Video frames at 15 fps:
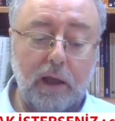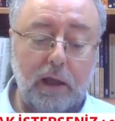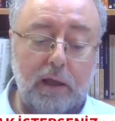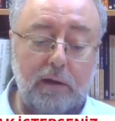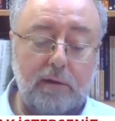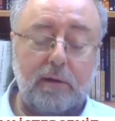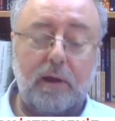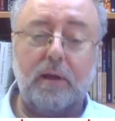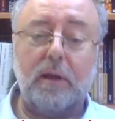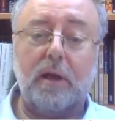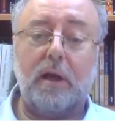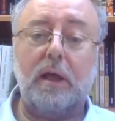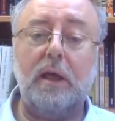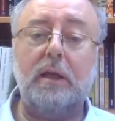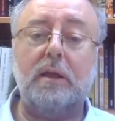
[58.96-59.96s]

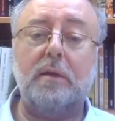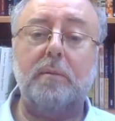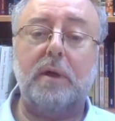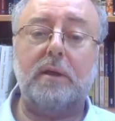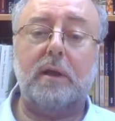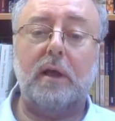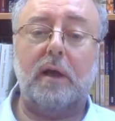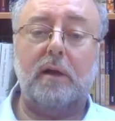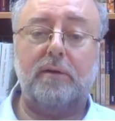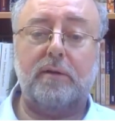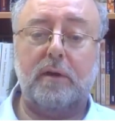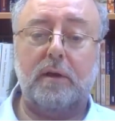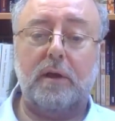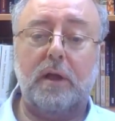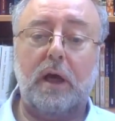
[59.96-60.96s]
insanlara itimat
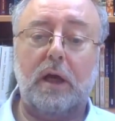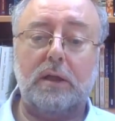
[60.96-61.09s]
gelsin diye